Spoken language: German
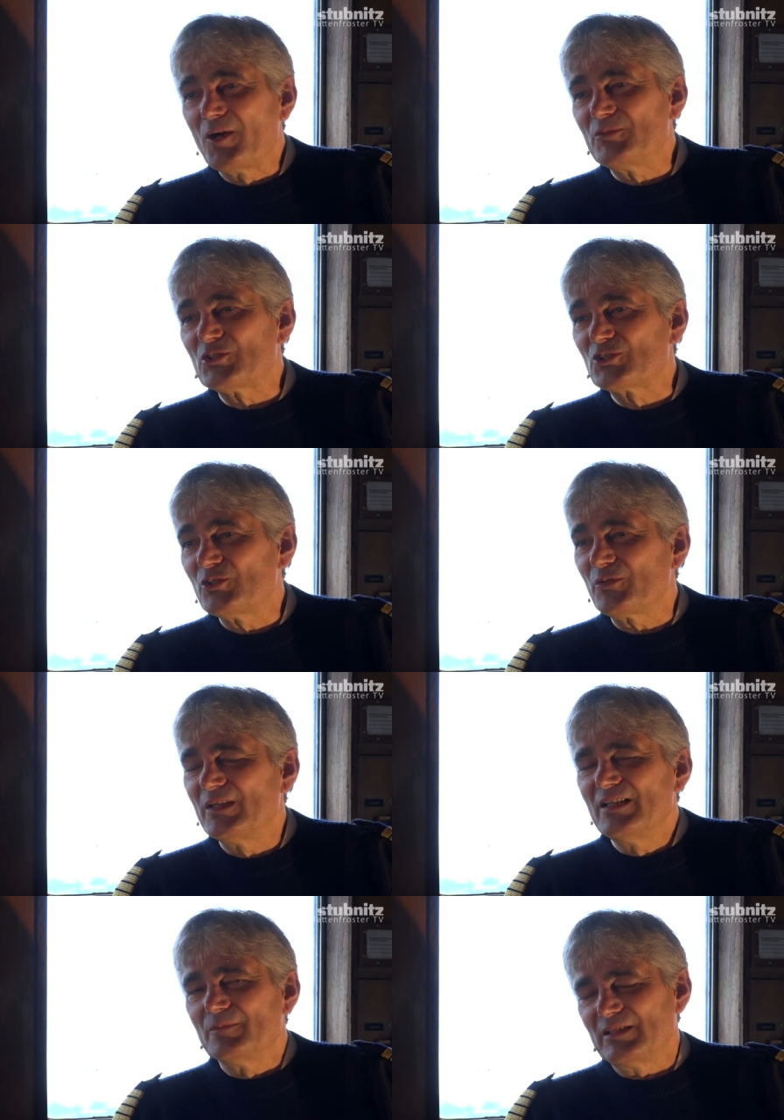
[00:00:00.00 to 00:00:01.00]
um das Schiff,
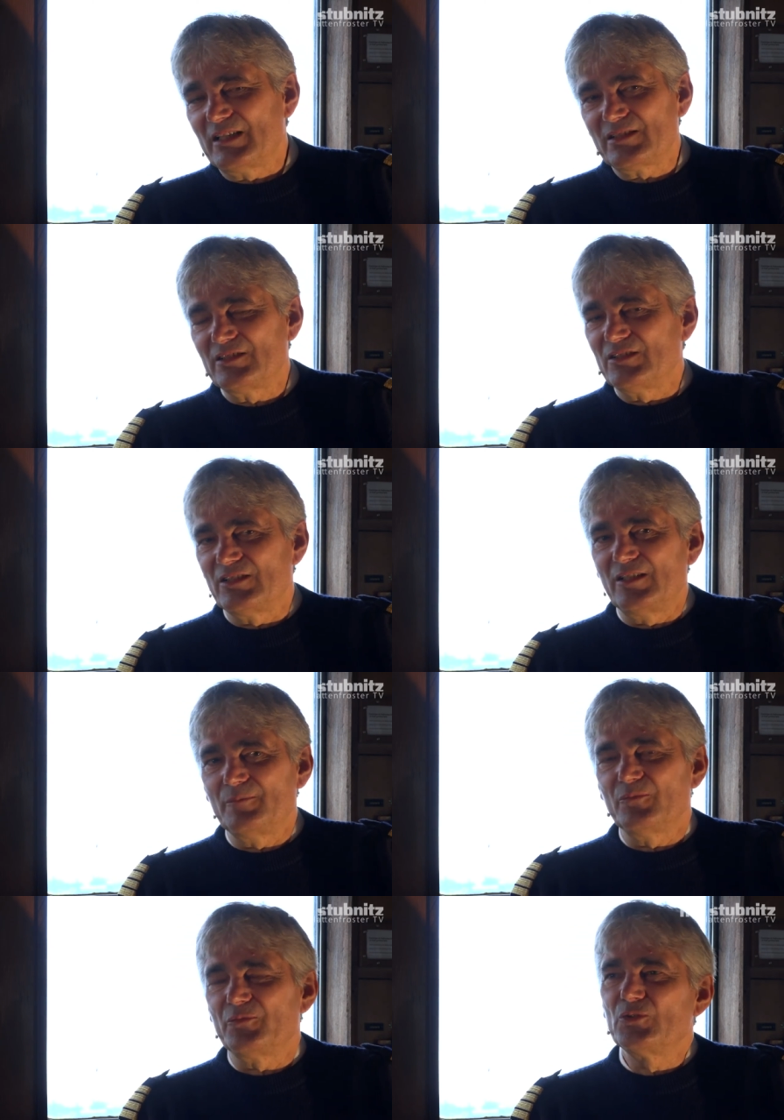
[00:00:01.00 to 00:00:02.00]
man hat dann
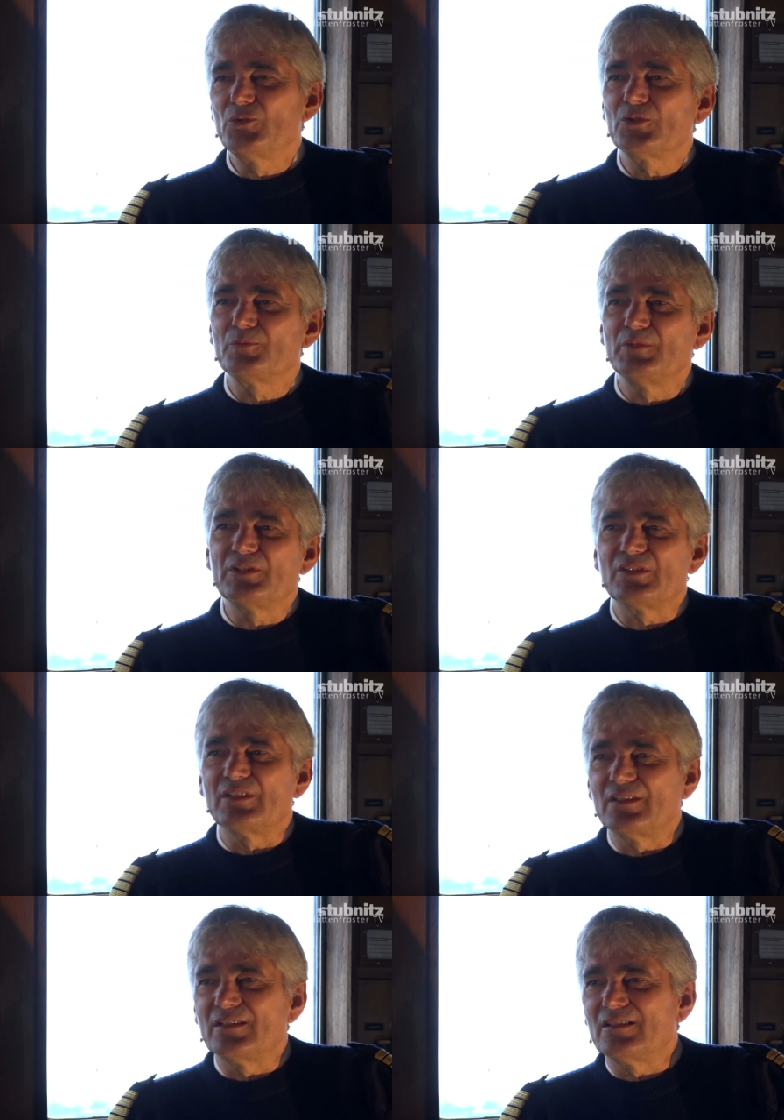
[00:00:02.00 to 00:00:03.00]
eben versucht mit,
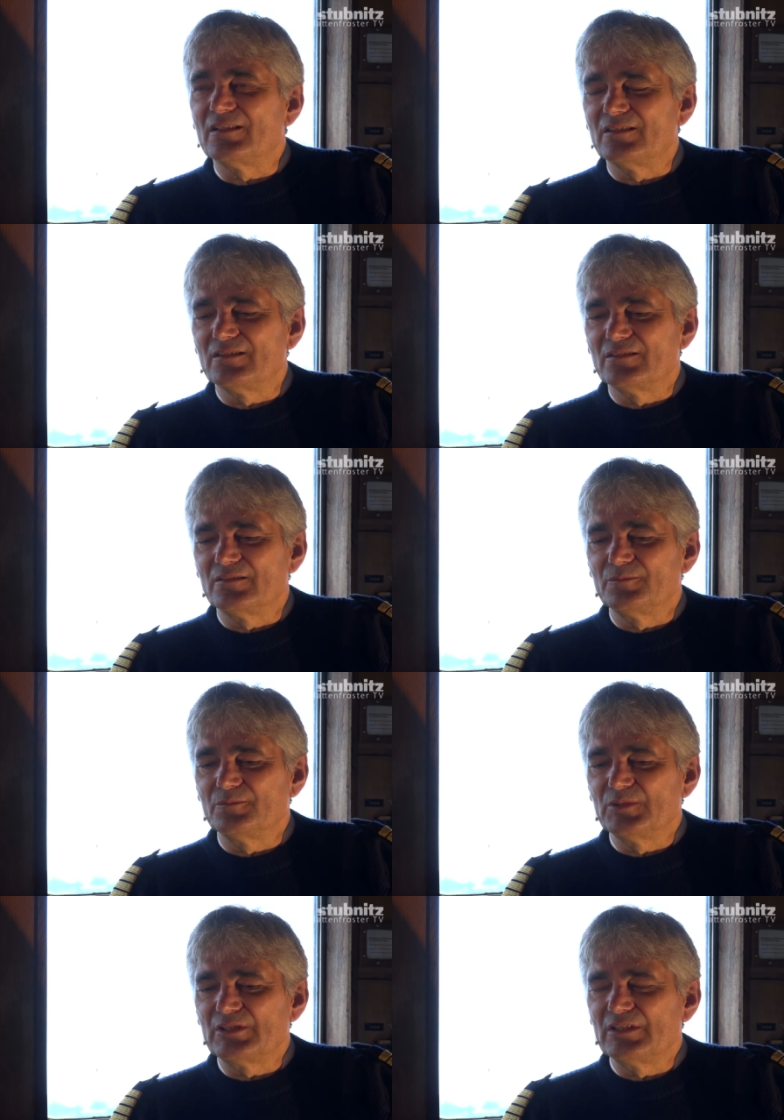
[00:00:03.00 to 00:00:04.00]
äh,
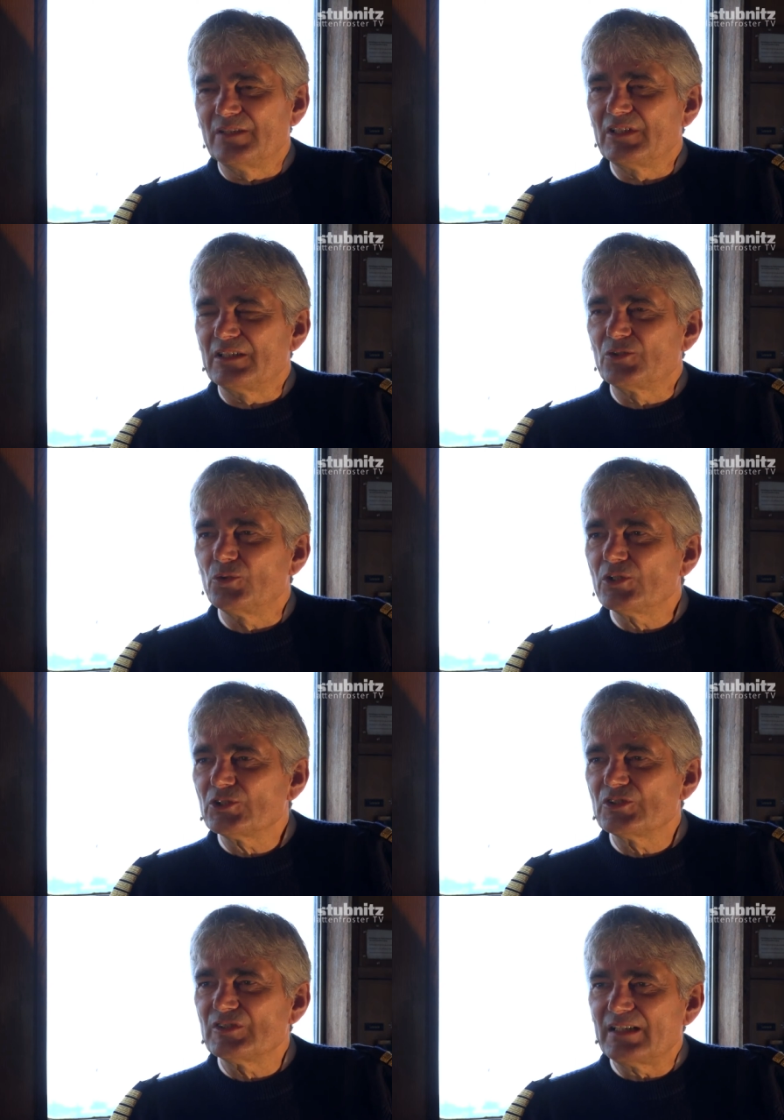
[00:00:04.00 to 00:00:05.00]
mit
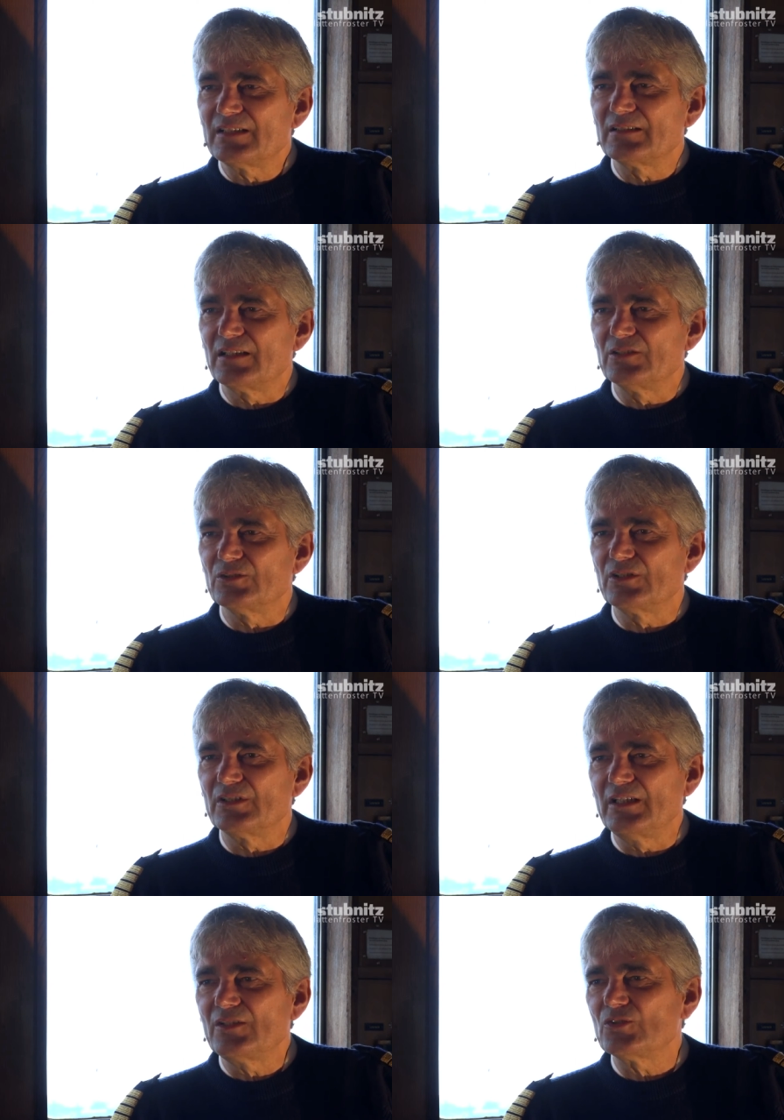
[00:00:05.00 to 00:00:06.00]
navigatorischen Sachen, also
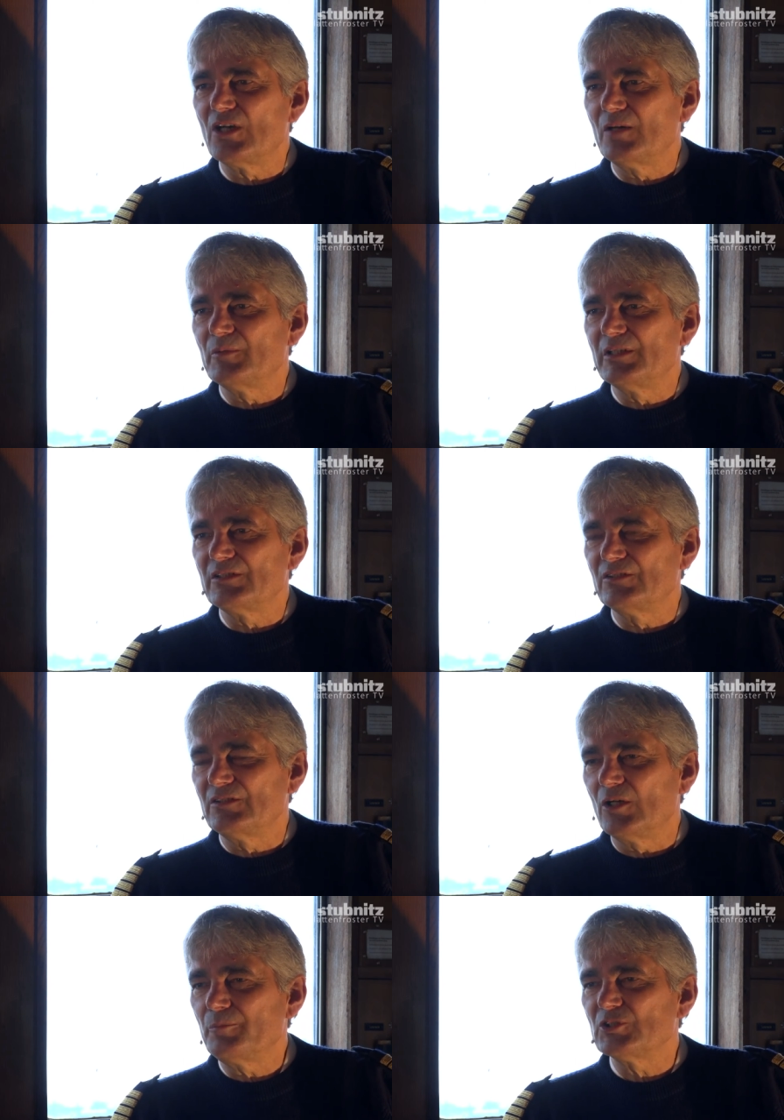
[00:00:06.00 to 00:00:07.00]
gegenzuarbeiten, die
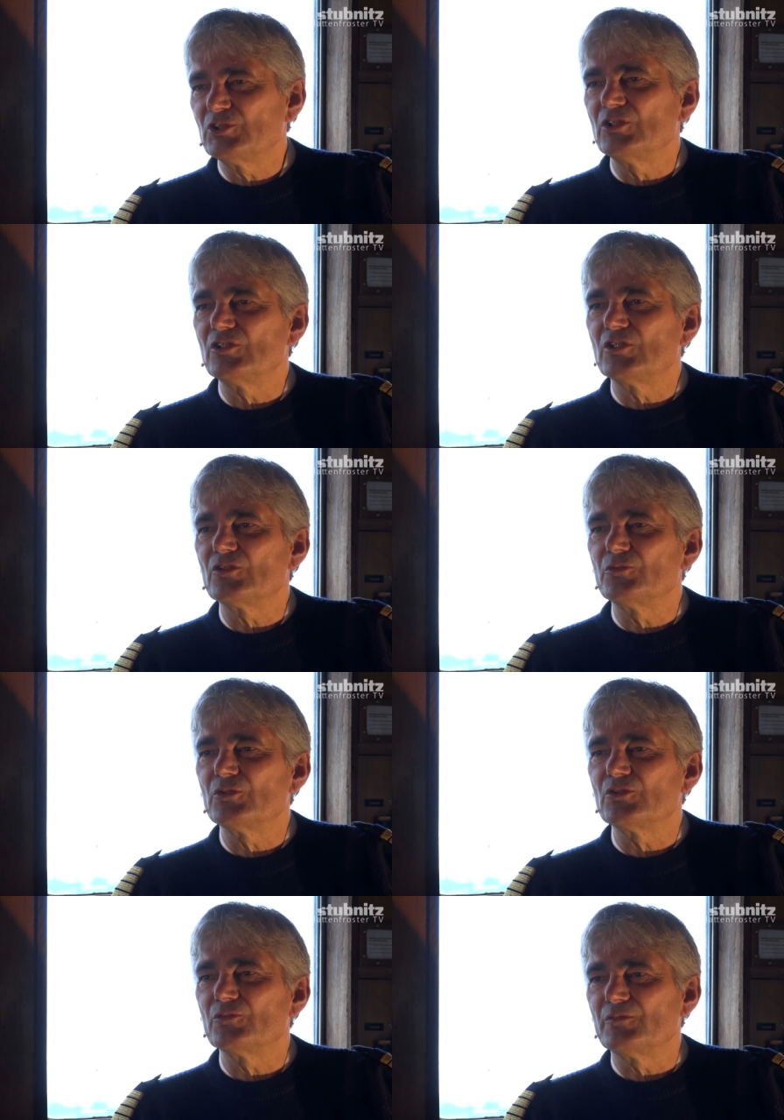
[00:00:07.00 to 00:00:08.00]
Hauptmaschine dafür
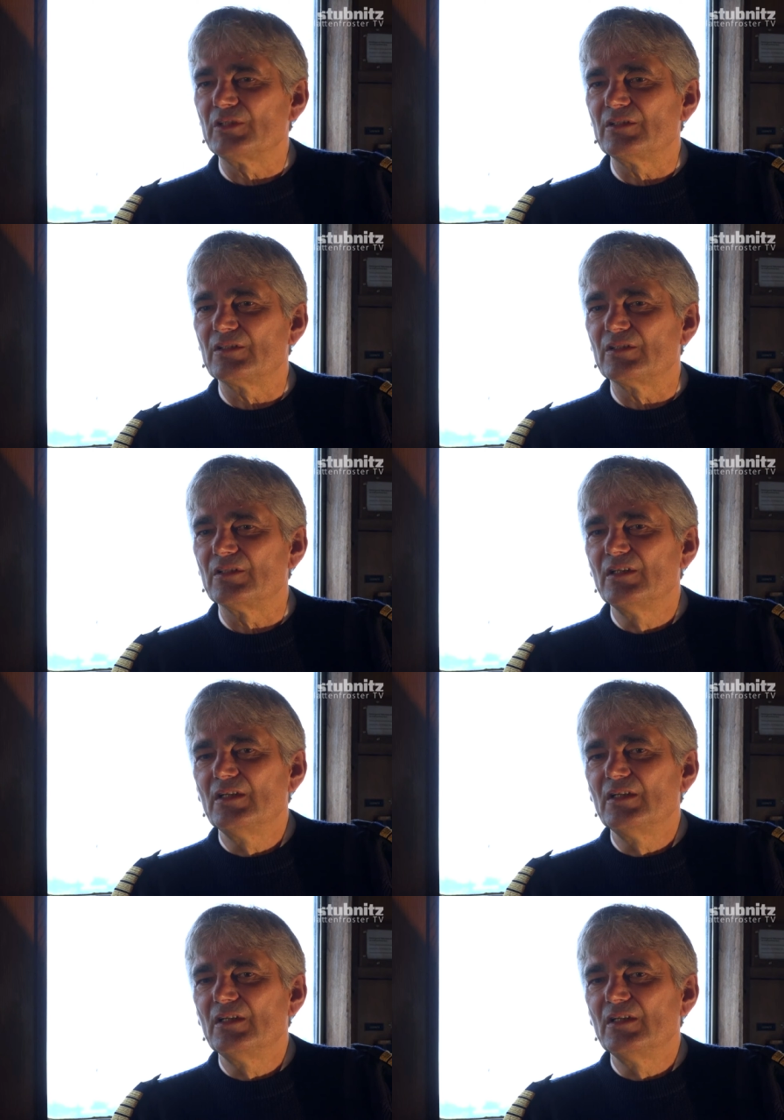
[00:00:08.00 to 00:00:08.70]
zu verwenden,